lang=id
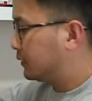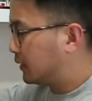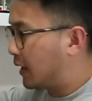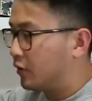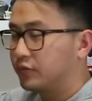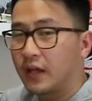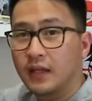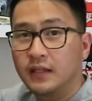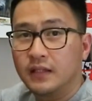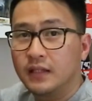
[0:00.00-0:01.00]
kaos
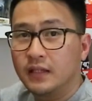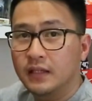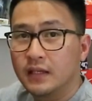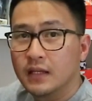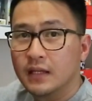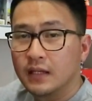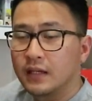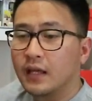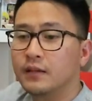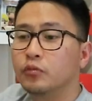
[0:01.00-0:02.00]
kayak gini
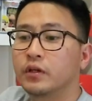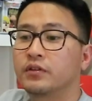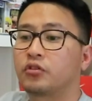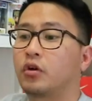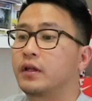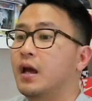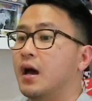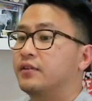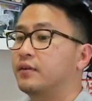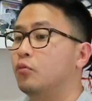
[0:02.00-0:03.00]
Nah ini mungkin stoknya
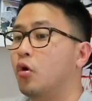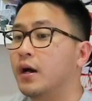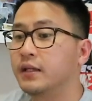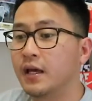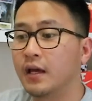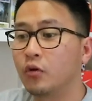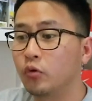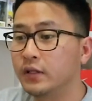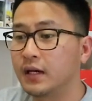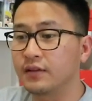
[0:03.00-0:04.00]
nggak semuanya yang
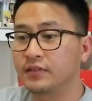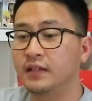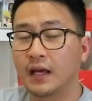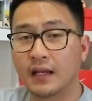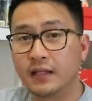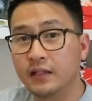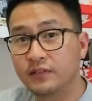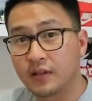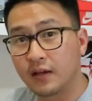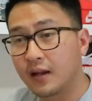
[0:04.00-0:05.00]
gue dikasih ada di
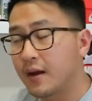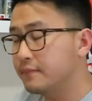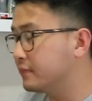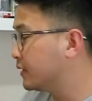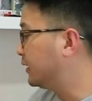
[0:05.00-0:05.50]
Instagram